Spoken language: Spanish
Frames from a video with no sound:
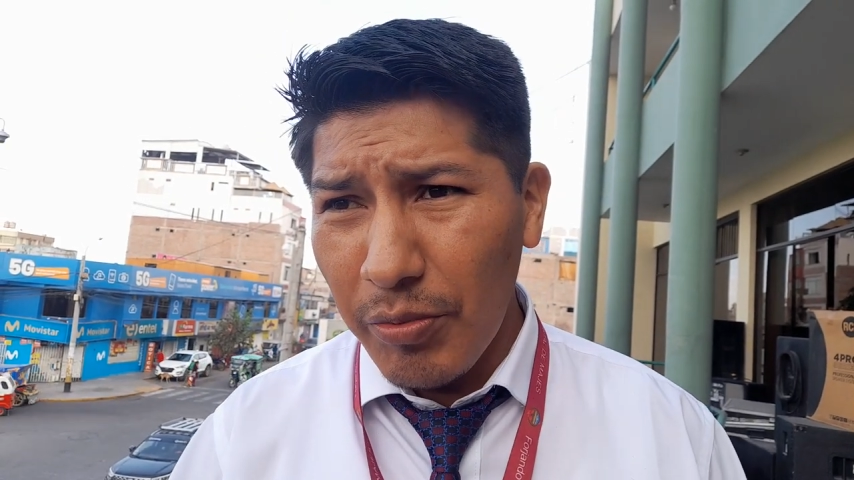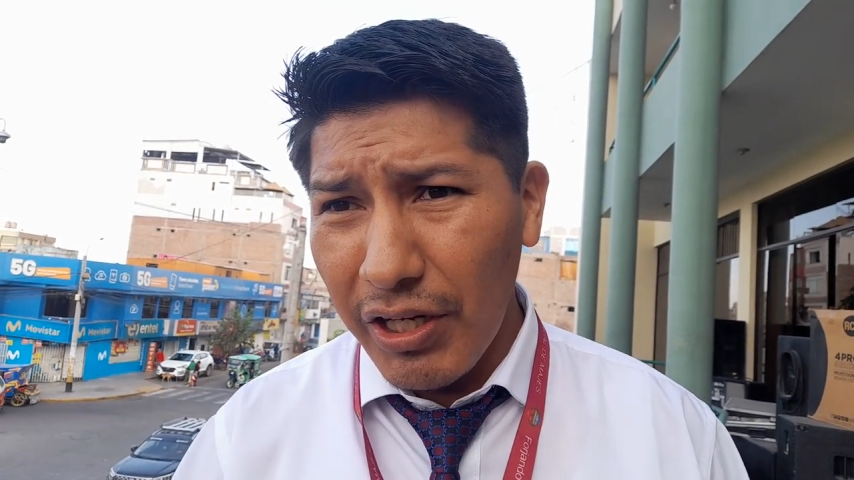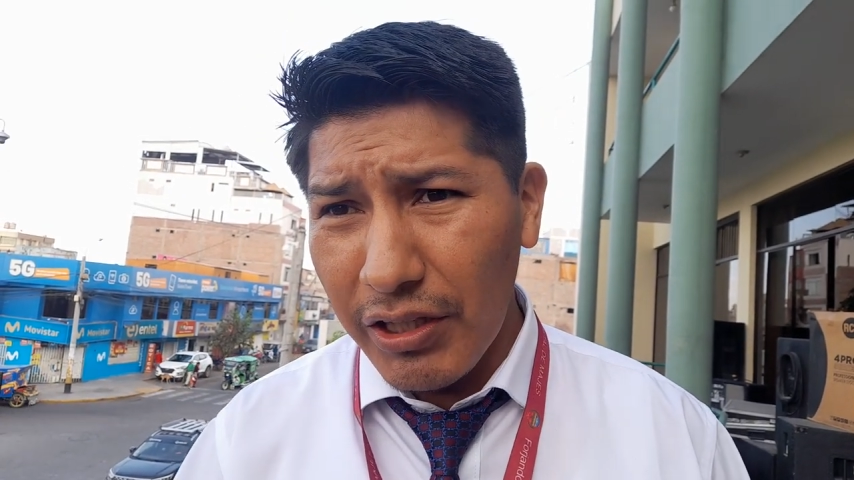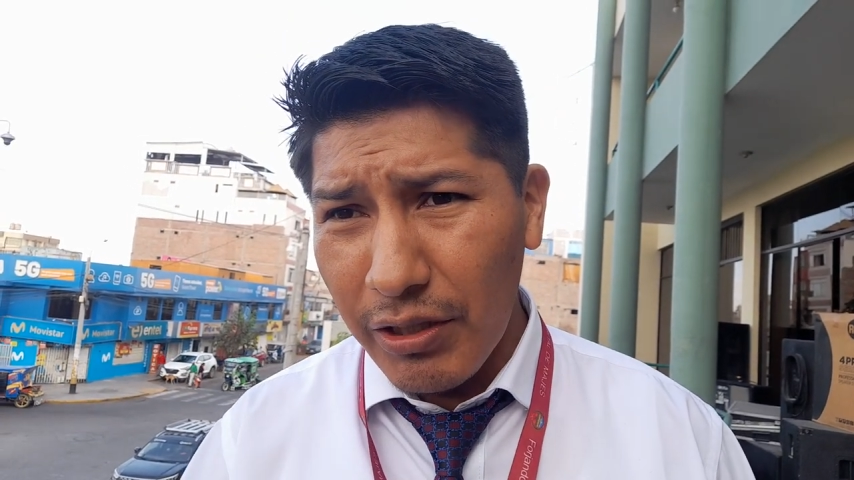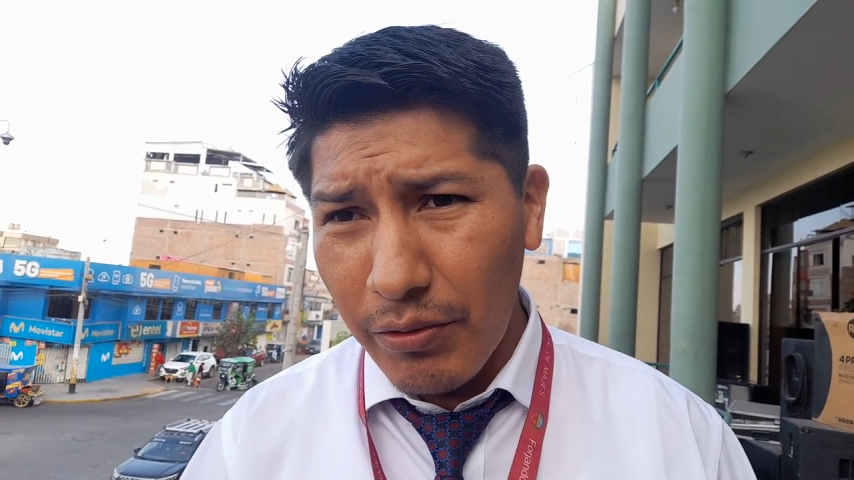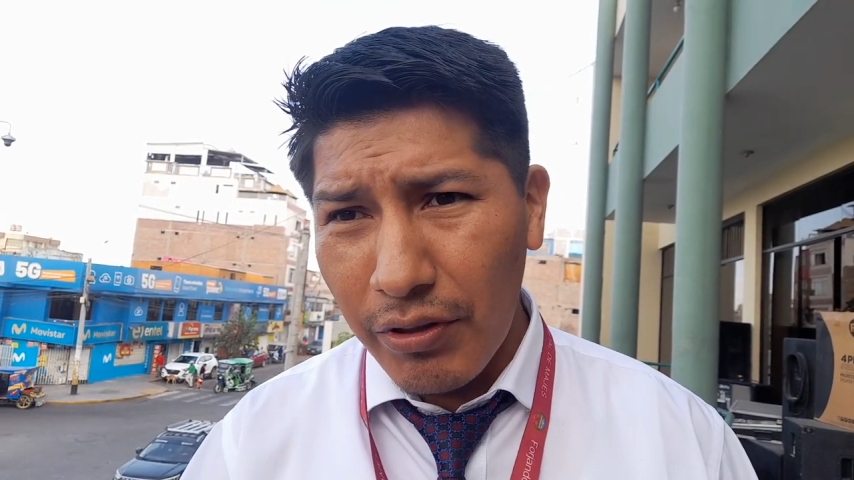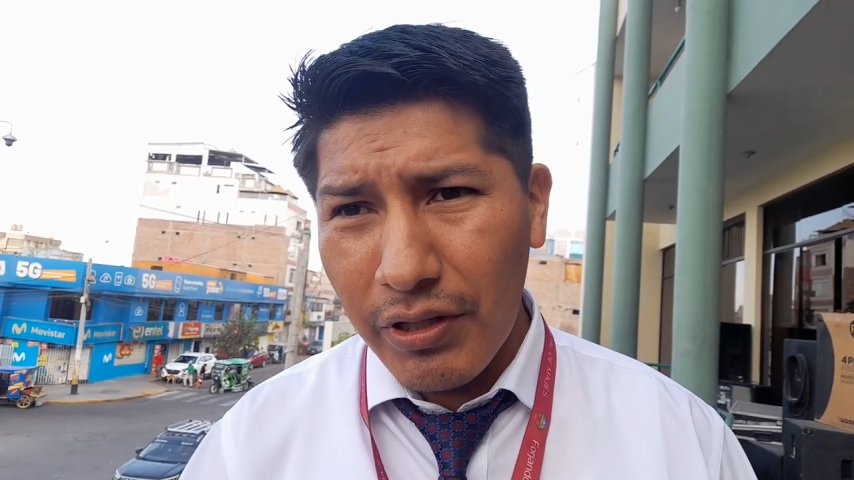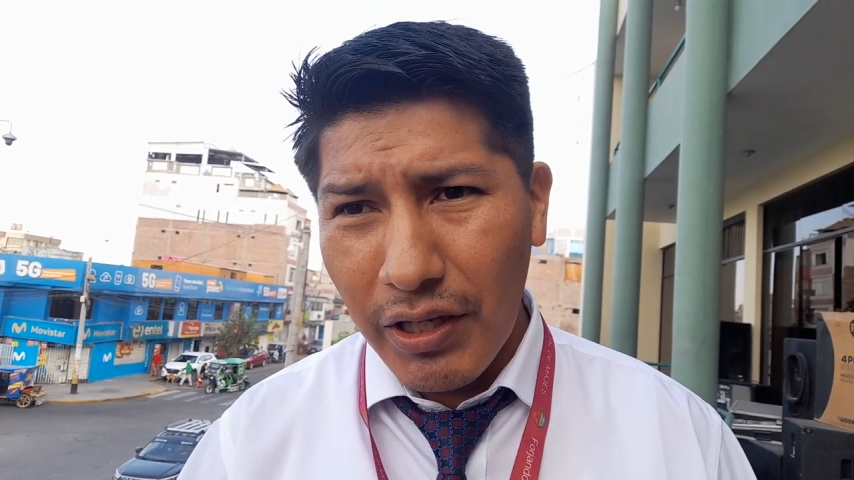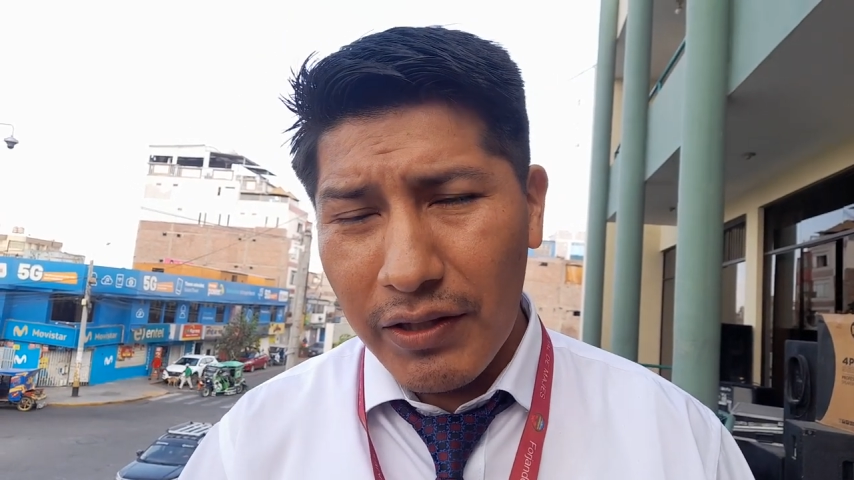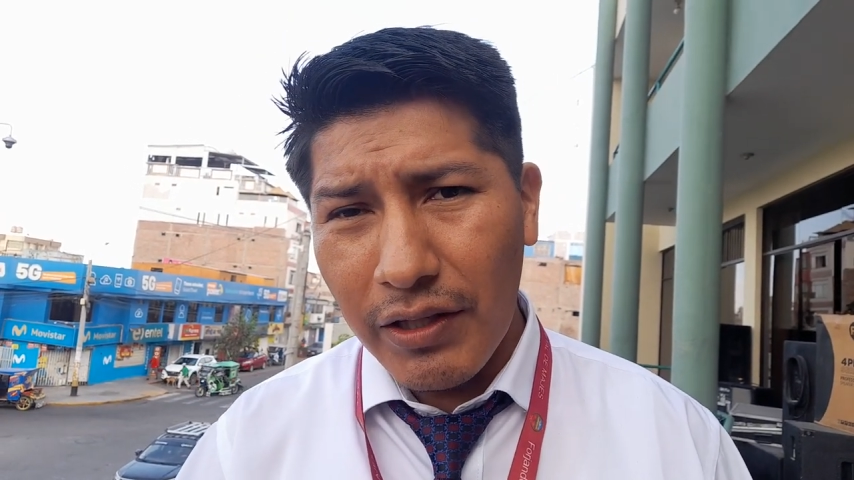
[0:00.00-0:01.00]
operativo
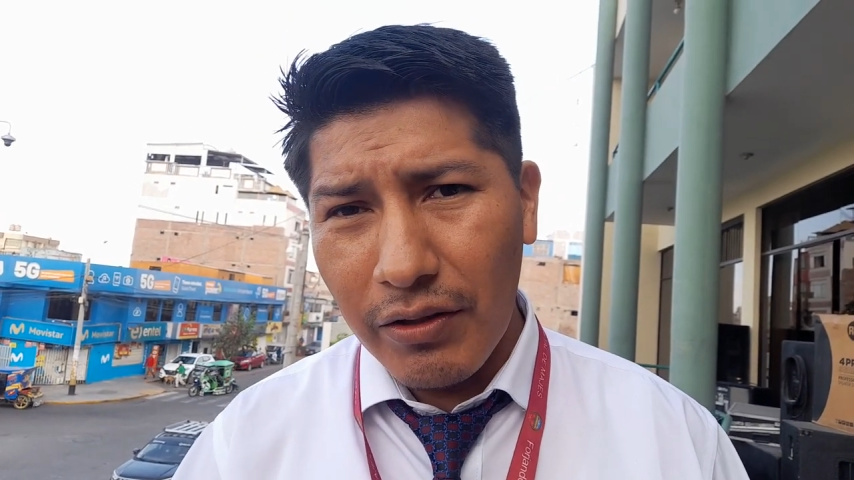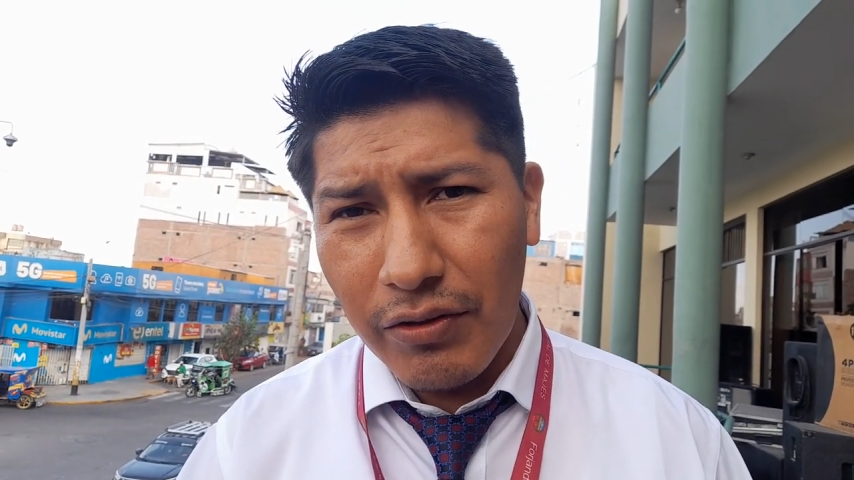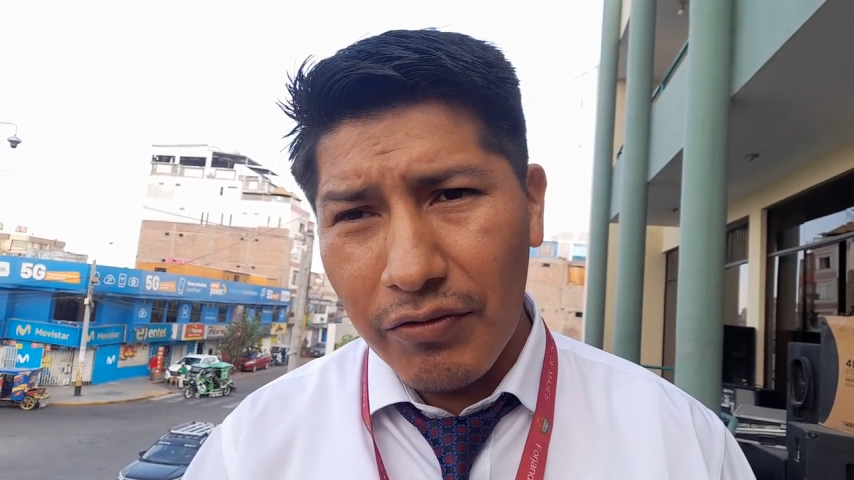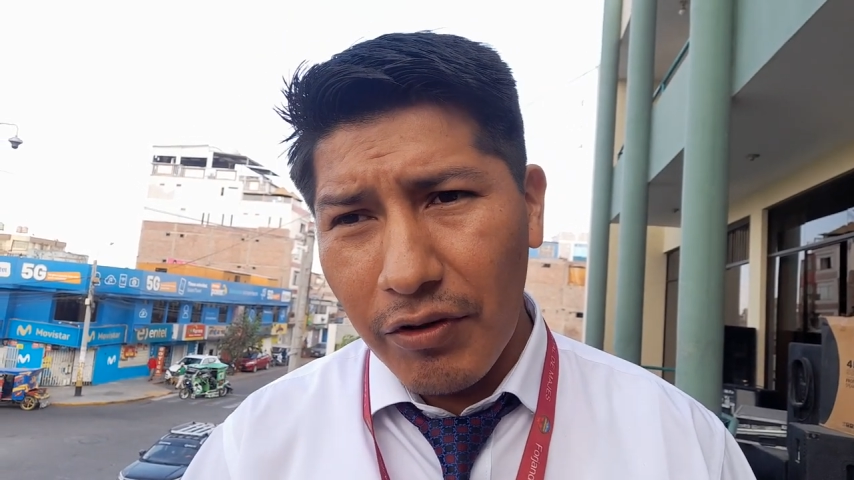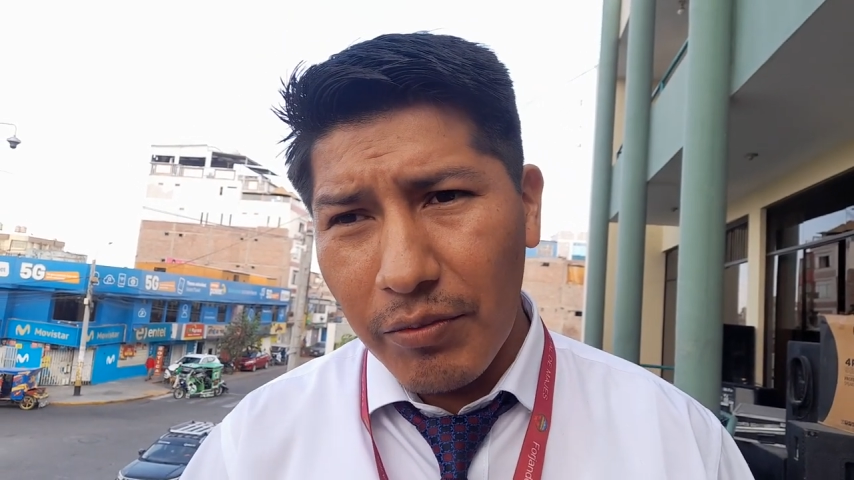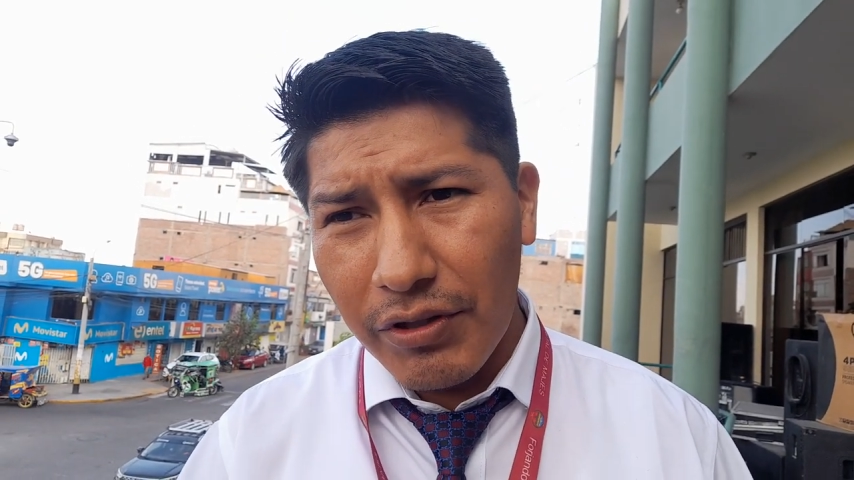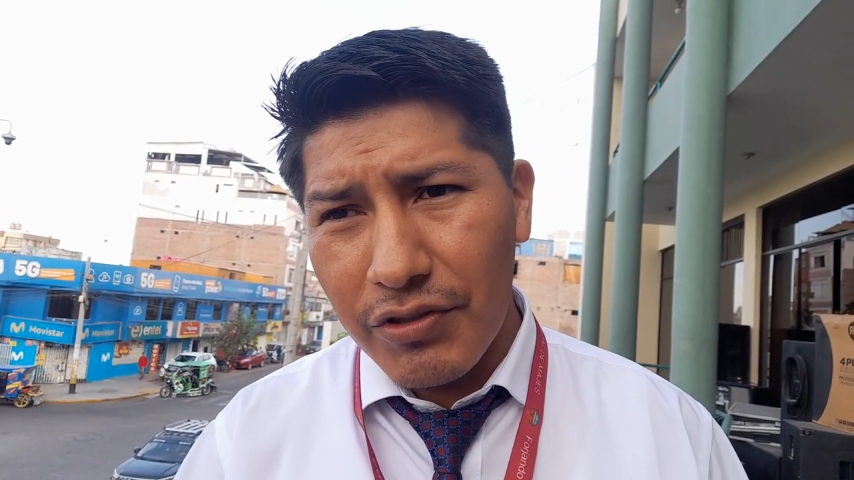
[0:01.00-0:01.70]
ya tiene uniforme,